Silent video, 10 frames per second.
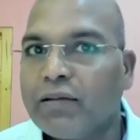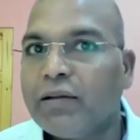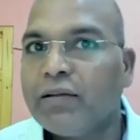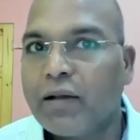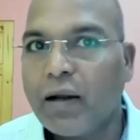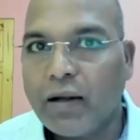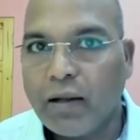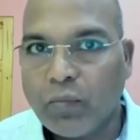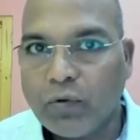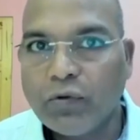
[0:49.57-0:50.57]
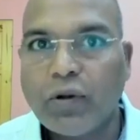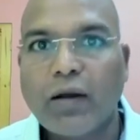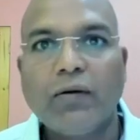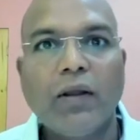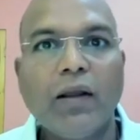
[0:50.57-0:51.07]
ఎలక్షన్స్ కంటే ముందు
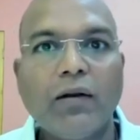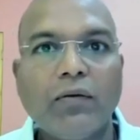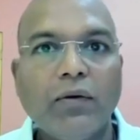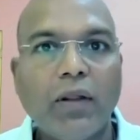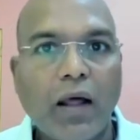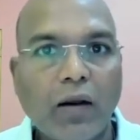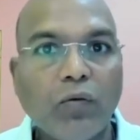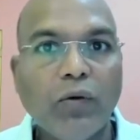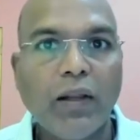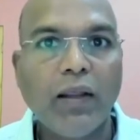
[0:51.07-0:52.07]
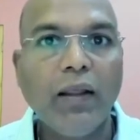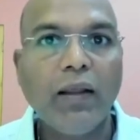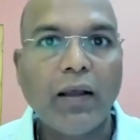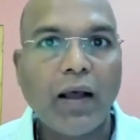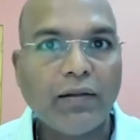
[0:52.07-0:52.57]
నాకు టికెట్ కొనే అర్హుణ్ణి
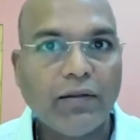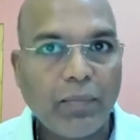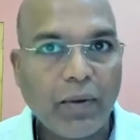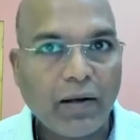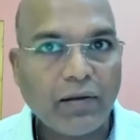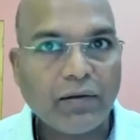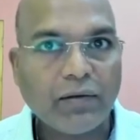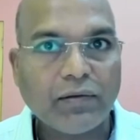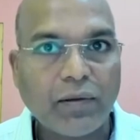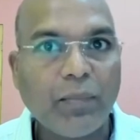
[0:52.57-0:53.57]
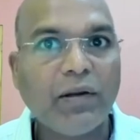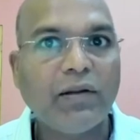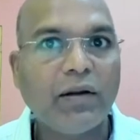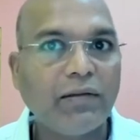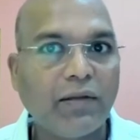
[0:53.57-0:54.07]
అని చెప్పి ఆయన
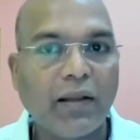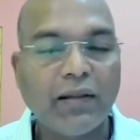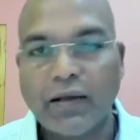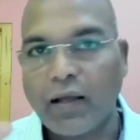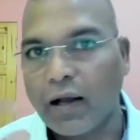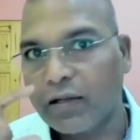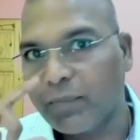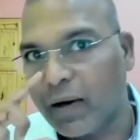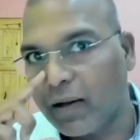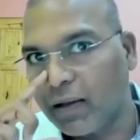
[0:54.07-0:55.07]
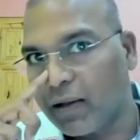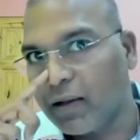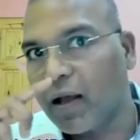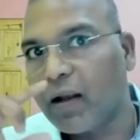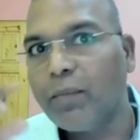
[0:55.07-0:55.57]
సబ్మిట్ చేయడం జరిగింది కాంగ్రెస్
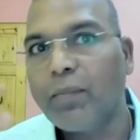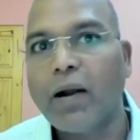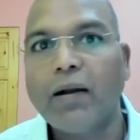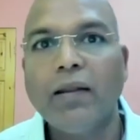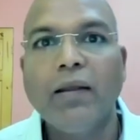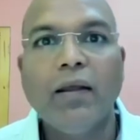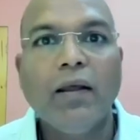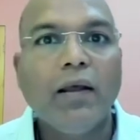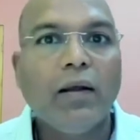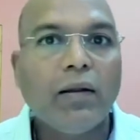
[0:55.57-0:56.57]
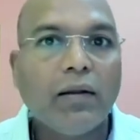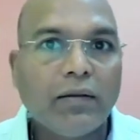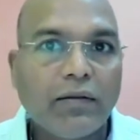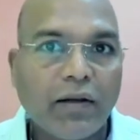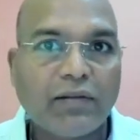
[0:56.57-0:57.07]
పార్టీకి కానీ పార్టీ
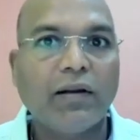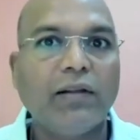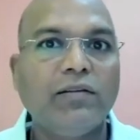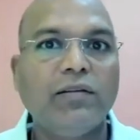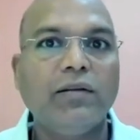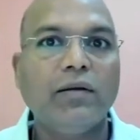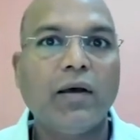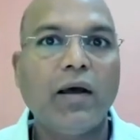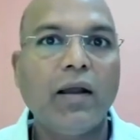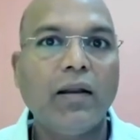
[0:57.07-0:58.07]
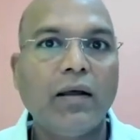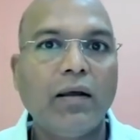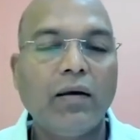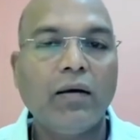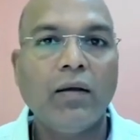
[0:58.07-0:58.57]
తిరస్కరించింది ఆయన
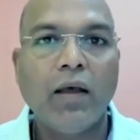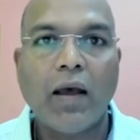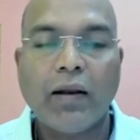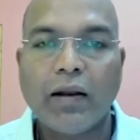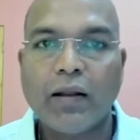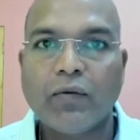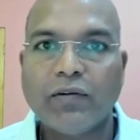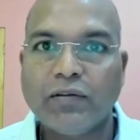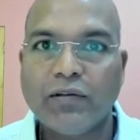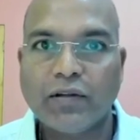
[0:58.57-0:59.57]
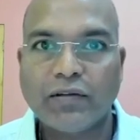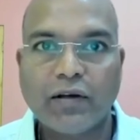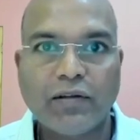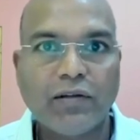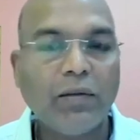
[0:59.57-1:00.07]
ఆయన రిక్వెస్ట్ ని
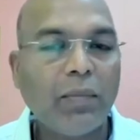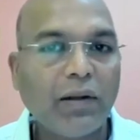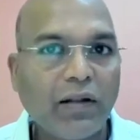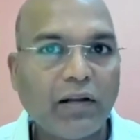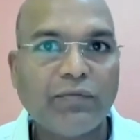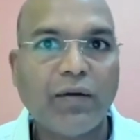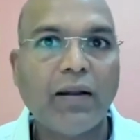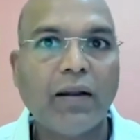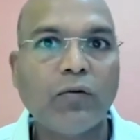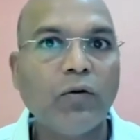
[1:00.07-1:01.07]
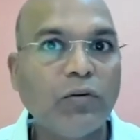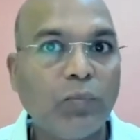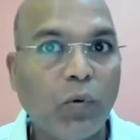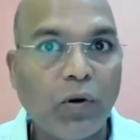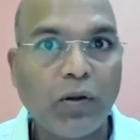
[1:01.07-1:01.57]
తిరస్కరించింది బట్ దట్స్ ఫైన్ అనుకుని
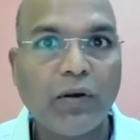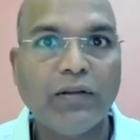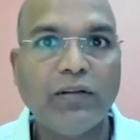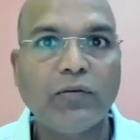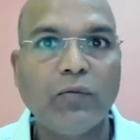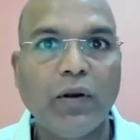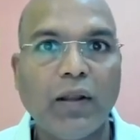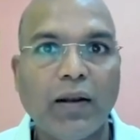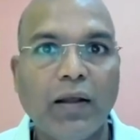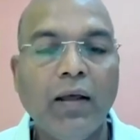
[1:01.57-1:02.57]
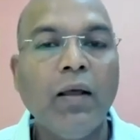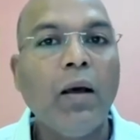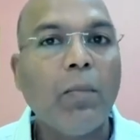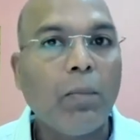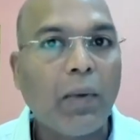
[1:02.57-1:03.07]
స్పోర్టివ్గా తీసుకొని ఆయన
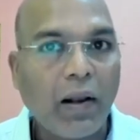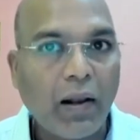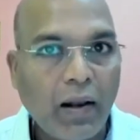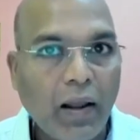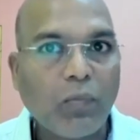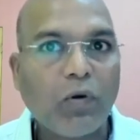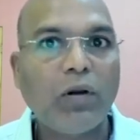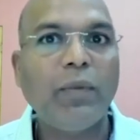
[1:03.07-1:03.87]
మళ్ళా